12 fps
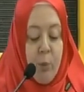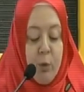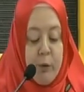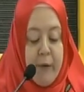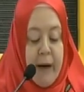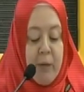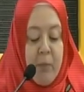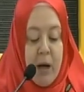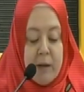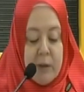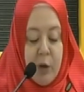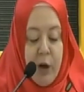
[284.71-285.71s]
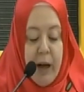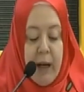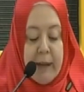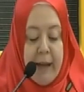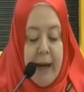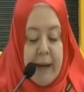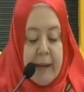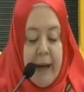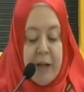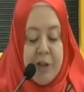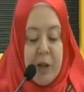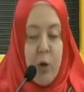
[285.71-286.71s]
Bu fermanı görenler
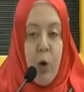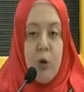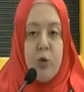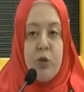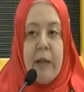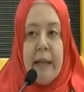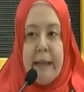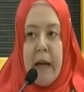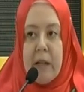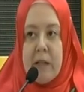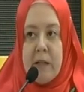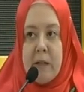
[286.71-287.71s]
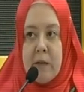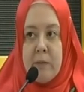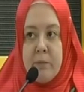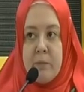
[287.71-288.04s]
gerçek olduğuna inansın.